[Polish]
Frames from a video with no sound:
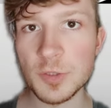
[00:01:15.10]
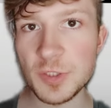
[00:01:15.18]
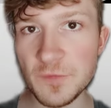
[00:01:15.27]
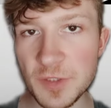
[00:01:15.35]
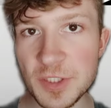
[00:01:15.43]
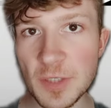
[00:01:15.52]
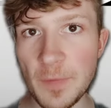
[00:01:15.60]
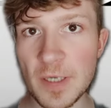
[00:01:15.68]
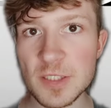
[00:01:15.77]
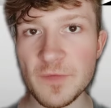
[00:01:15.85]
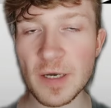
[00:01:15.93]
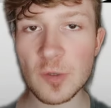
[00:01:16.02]
Oczywiście
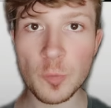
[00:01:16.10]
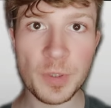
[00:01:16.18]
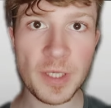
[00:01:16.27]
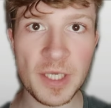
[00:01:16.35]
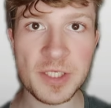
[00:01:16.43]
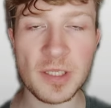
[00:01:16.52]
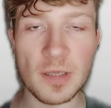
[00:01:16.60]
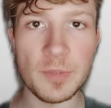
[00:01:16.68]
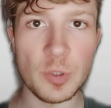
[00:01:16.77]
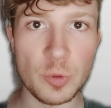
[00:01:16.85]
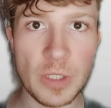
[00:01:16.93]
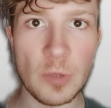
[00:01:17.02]
państwa grupy G7
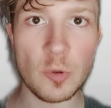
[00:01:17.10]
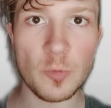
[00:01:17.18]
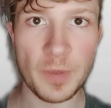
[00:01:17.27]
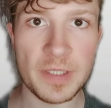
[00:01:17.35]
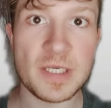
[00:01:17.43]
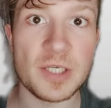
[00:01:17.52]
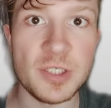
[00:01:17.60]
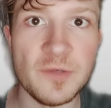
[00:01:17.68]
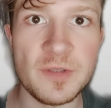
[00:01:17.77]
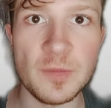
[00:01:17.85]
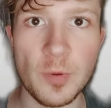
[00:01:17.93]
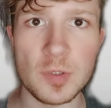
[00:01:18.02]
i Unia Europejska, czyli
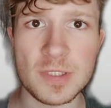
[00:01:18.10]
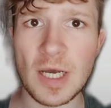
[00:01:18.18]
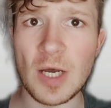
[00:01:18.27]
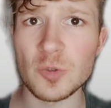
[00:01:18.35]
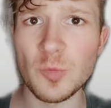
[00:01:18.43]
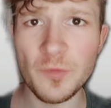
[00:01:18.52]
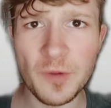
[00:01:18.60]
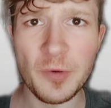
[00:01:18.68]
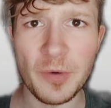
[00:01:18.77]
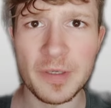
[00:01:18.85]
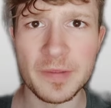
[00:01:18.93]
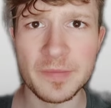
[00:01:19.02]
w tym Polska,
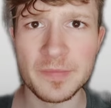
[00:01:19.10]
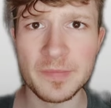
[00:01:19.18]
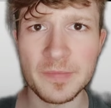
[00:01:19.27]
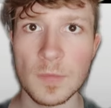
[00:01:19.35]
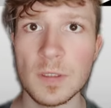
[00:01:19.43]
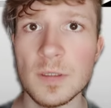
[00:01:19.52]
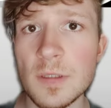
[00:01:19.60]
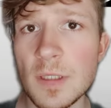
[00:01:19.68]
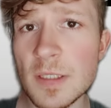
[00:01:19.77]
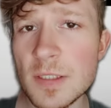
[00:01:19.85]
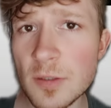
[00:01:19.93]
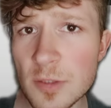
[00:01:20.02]
odmówiły.
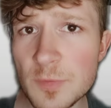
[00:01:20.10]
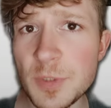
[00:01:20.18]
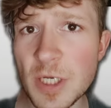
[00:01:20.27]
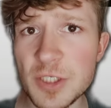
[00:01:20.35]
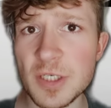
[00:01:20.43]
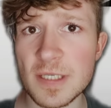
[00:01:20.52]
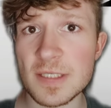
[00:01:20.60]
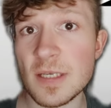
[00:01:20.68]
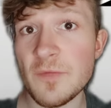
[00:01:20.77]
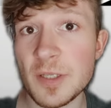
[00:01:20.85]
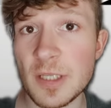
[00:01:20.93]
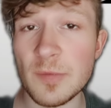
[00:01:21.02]
Jest to sprzeczne z
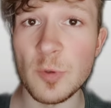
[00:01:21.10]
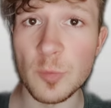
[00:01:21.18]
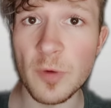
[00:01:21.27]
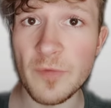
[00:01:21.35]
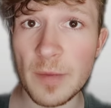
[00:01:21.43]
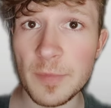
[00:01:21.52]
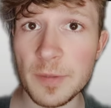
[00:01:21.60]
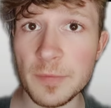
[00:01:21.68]
zawartymi umowami.